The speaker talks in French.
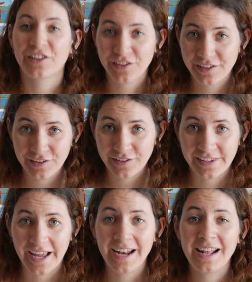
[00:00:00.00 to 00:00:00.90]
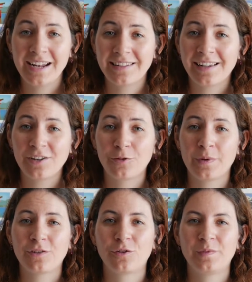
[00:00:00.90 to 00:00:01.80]
Dans ces hôtels, les salles de
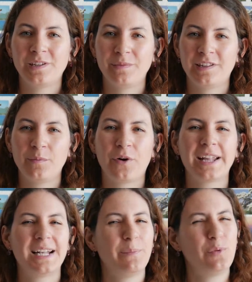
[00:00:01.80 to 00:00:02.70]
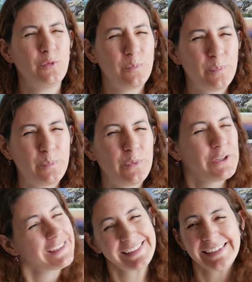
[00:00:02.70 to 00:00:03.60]
bain sont optimisées pour être les plus
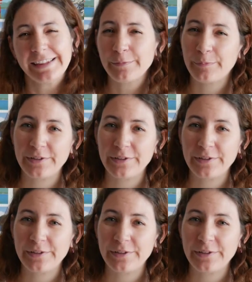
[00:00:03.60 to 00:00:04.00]
petites